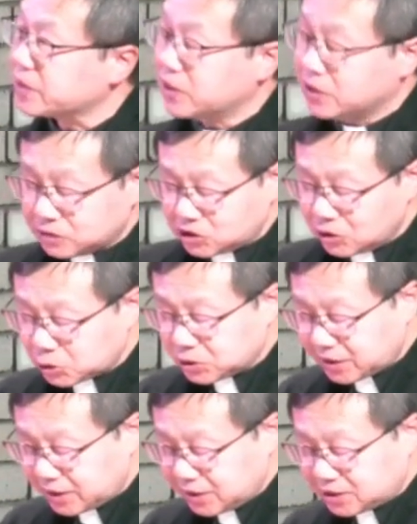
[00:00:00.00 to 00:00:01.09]
教区
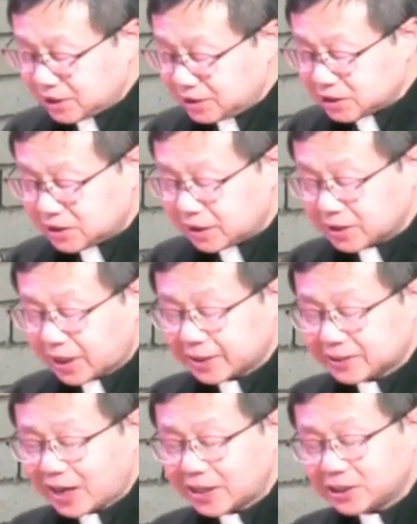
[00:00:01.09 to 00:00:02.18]
在前几年还
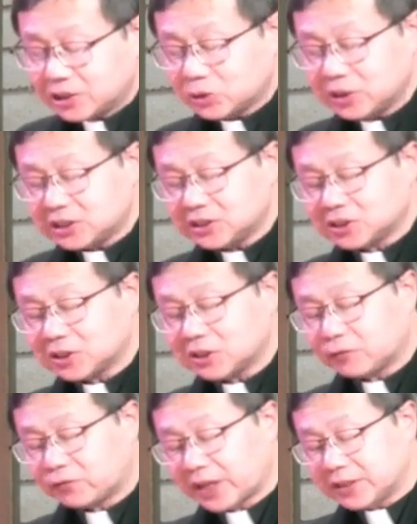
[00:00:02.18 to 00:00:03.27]
大力推行这个
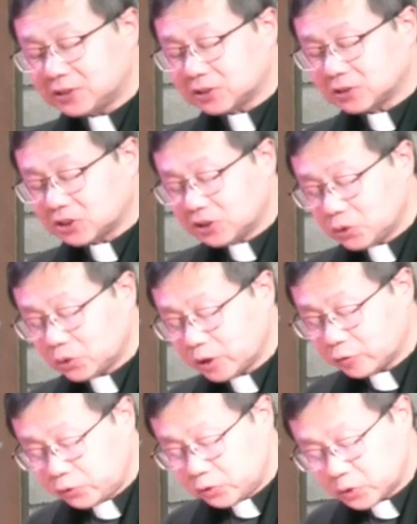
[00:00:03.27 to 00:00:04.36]
防止针对
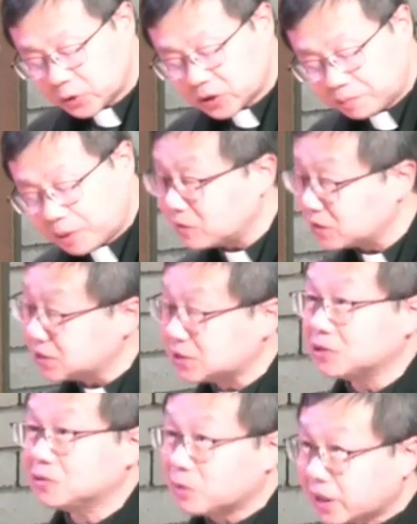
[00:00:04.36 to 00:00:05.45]
妇女的暴力
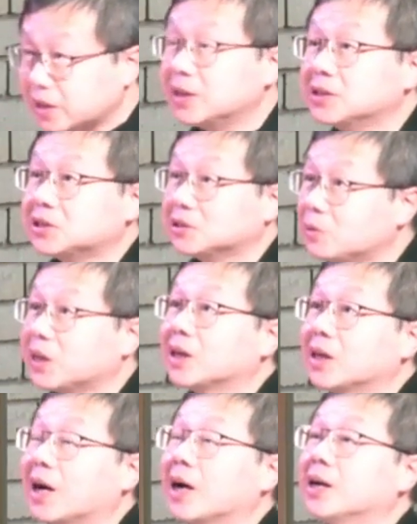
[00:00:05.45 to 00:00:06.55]
行为行为
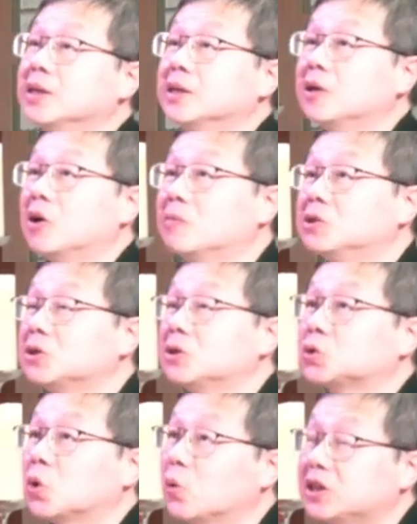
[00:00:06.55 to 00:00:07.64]
啊，呃，我们就
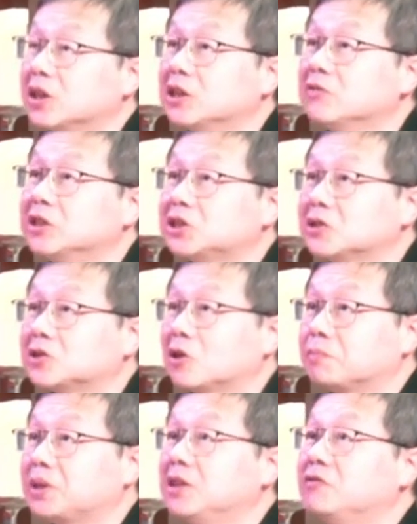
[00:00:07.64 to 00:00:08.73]
所谓的英文叫做
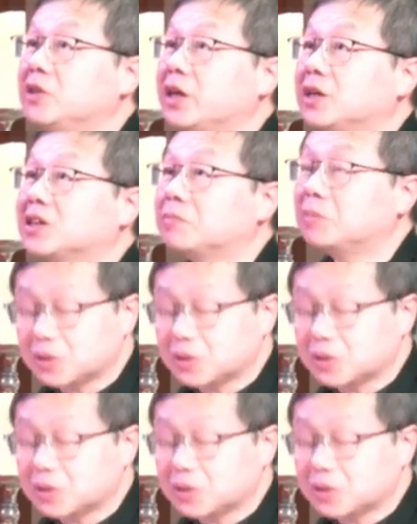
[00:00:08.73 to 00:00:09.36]
PVAW，